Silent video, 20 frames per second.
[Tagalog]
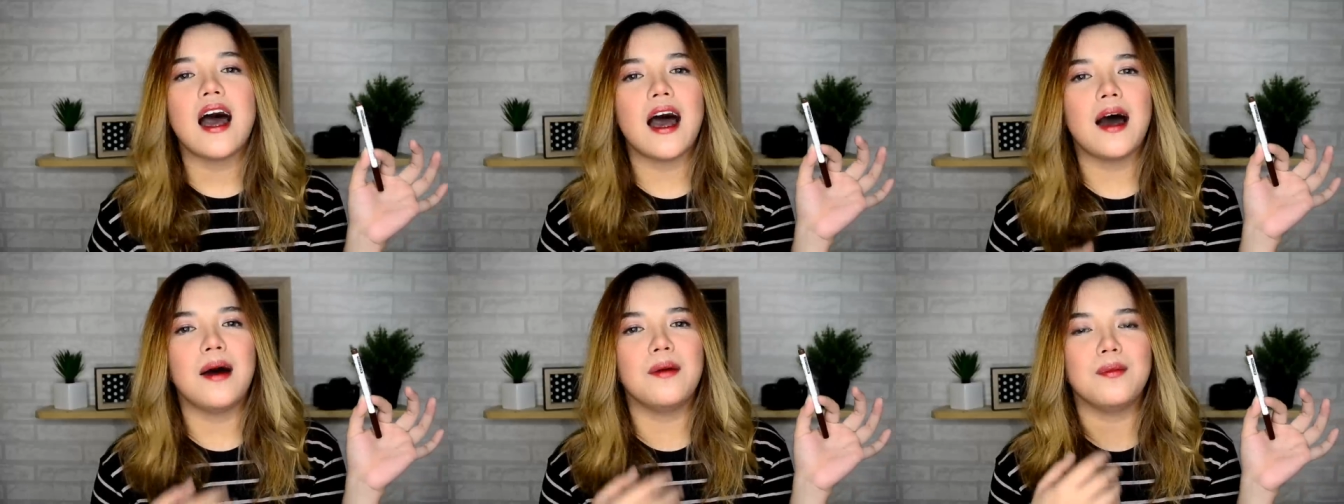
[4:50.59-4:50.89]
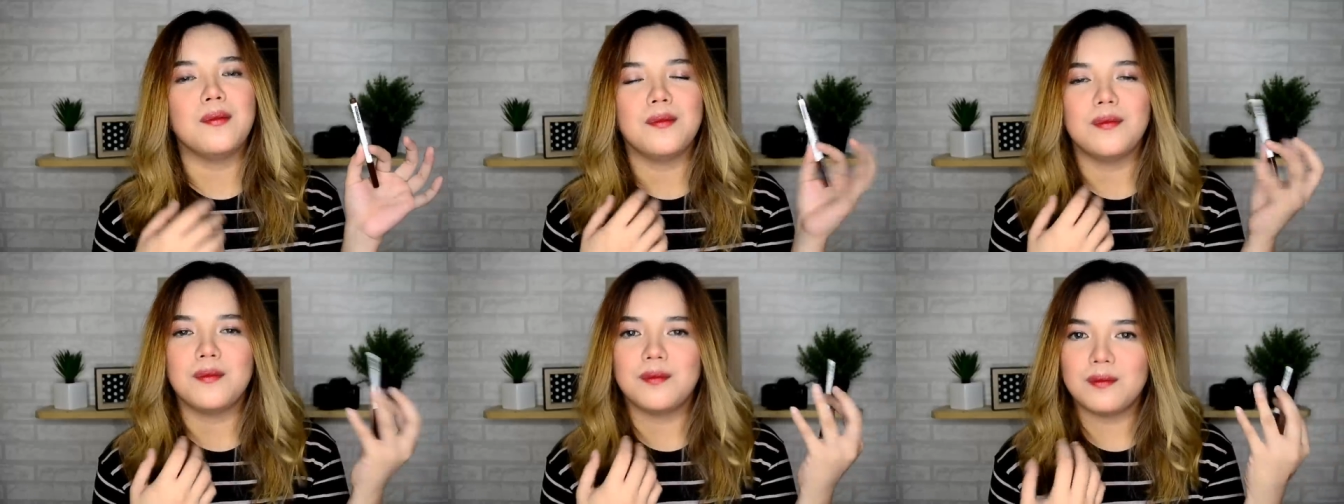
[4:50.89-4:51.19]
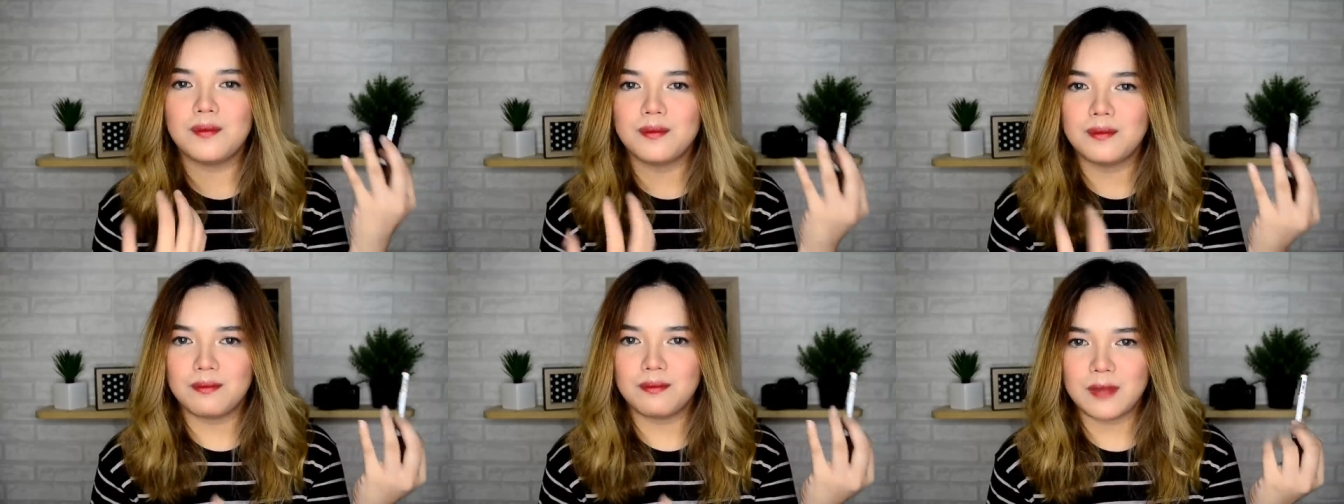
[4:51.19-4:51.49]
um,
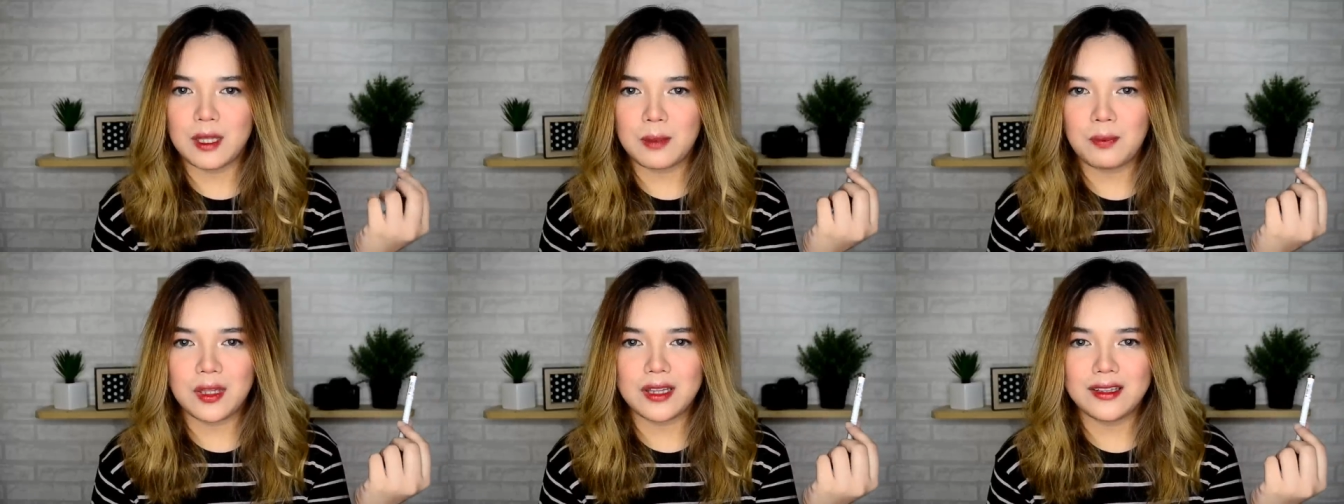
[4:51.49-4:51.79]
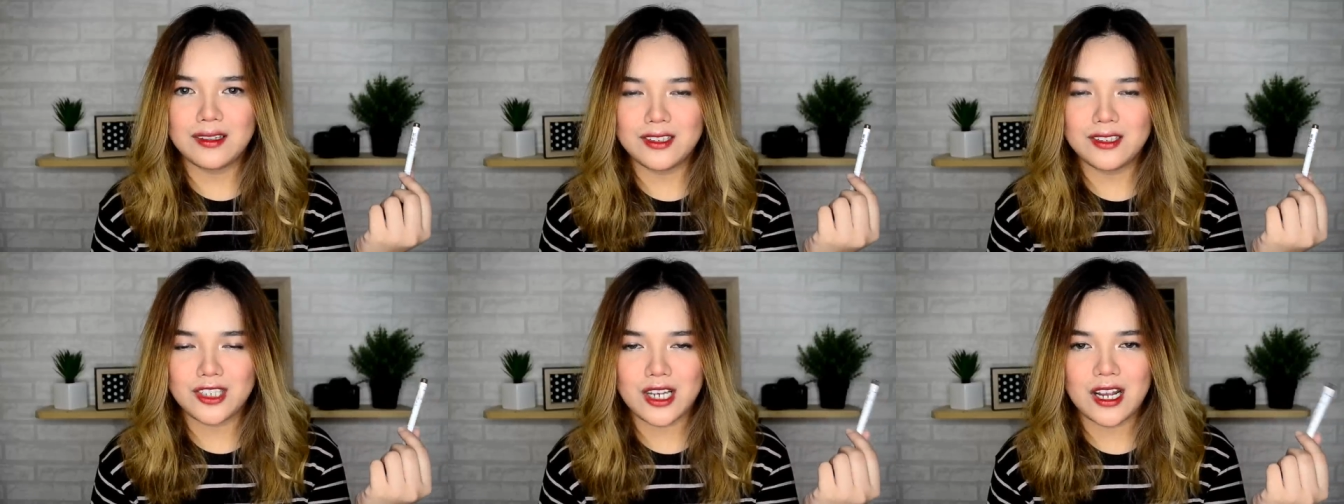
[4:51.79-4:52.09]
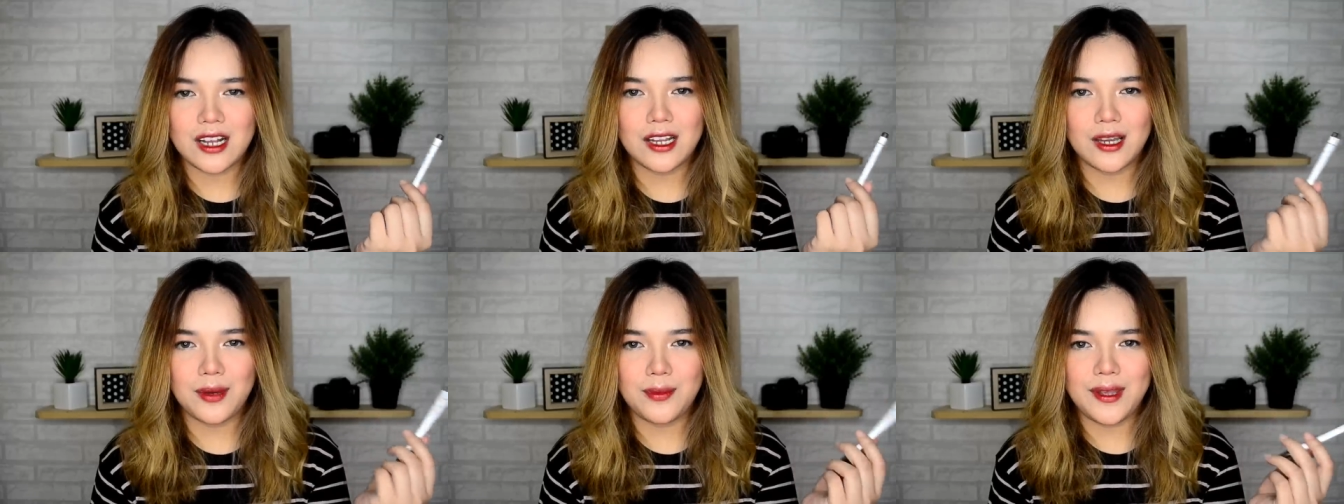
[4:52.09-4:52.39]
tipid
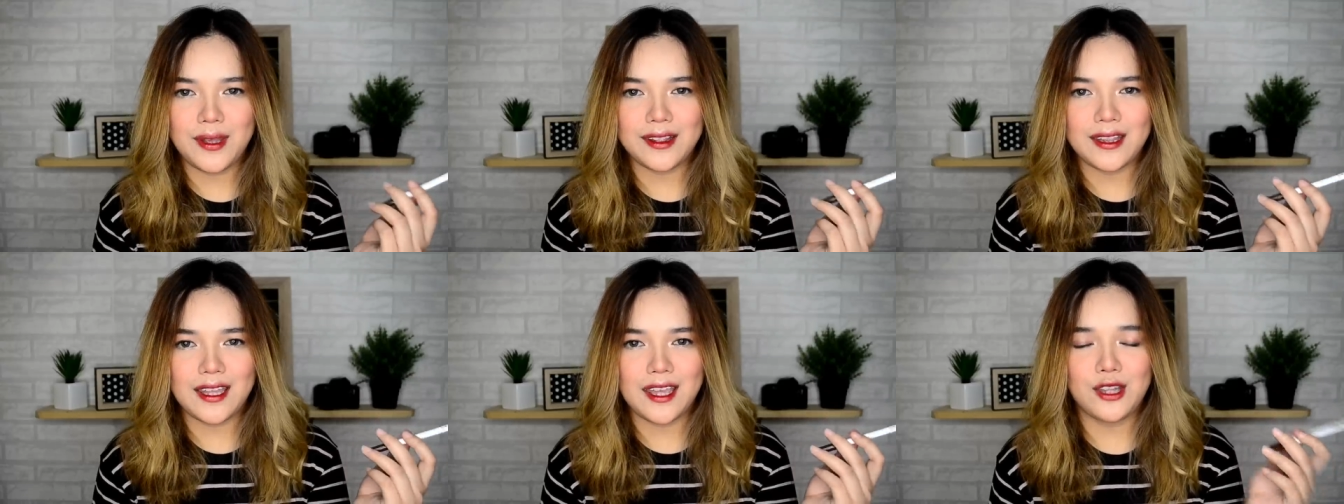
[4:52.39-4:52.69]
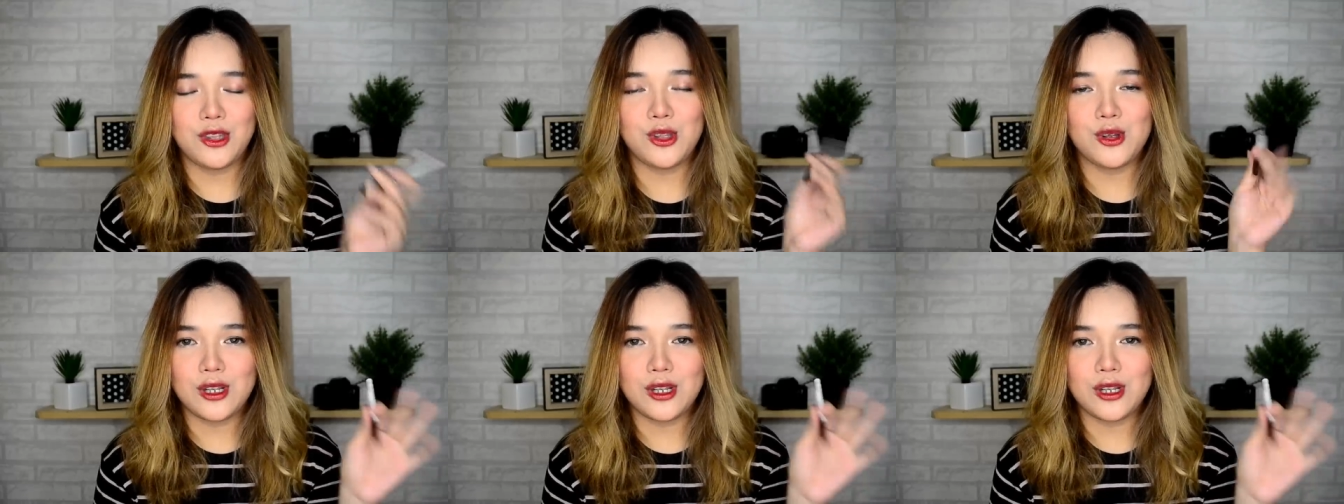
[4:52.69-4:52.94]
siyang gamitin.